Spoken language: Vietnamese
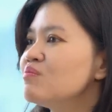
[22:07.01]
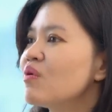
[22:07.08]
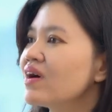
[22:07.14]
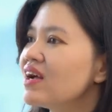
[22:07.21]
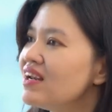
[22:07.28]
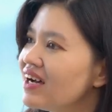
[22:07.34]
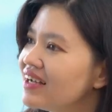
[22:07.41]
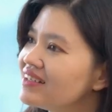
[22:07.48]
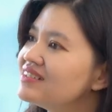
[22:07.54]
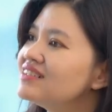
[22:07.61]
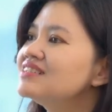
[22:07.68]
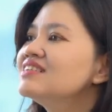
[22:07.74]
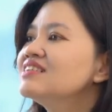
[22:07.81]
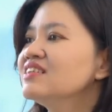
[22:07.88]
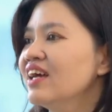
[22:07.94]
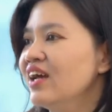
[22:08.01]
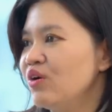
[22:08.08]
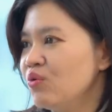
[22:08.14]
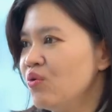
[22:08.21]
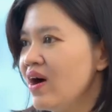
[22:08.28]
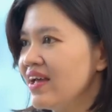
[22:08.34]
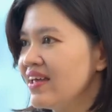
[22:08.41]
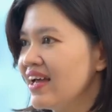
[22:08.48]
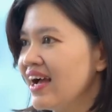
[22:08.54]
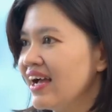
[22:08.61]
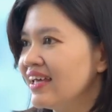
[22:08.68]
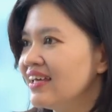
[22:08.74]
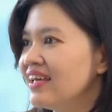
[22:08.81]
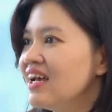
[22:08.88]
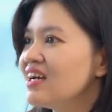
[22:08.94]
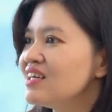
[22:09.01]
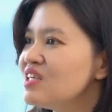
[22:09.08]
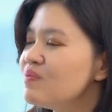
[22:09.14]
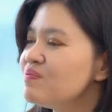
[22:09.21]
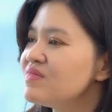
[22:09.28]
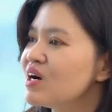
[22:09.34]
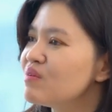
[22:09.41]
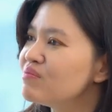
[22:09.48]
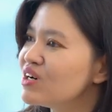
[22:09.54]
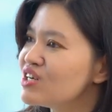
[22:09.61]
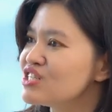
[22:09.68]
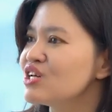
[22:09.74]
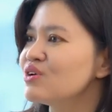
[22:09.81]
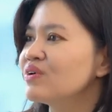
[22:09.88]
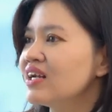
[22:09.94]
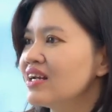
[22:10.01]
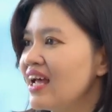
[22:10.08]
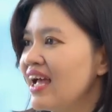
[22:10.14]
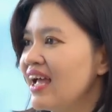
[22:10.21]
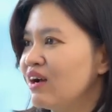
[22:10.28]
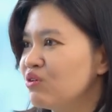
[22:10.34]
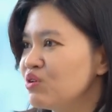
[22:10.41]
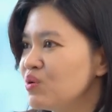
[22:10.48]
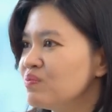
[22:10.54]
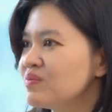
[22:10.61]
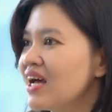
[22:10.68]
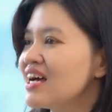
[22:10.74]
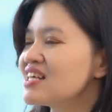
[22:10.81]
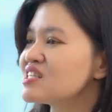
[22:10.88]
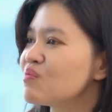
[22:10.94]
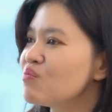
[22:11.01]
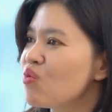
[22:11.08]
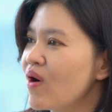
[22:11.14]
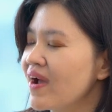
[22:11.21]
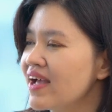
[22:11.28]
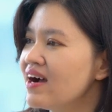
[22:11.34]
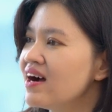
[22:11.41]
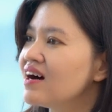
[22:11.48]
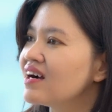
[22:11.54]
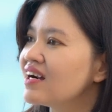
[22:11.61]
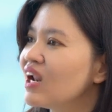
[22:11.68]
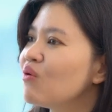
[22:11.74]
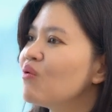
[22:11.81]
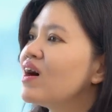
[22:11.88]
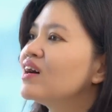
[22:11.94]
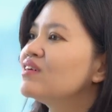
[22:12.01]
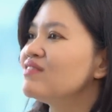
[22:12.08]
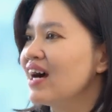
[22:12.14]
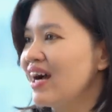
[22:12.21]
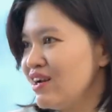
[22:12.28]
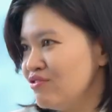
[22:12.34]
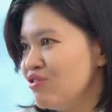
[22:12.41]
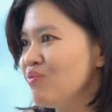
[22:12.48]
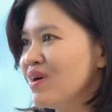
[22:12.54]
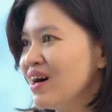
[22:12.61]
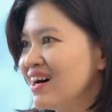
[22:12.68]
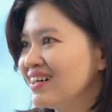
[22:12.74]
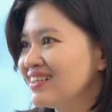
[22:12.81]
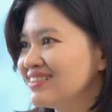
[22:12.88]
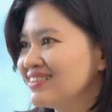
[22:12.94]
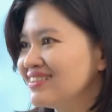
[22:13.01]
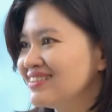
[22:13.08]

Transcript: một cái lời hứa thương hiệu của a i giúp cho mười triệu khách hàng của chúng ta sống khỏe hơn, lâu hơn và hạnh phúc hơn.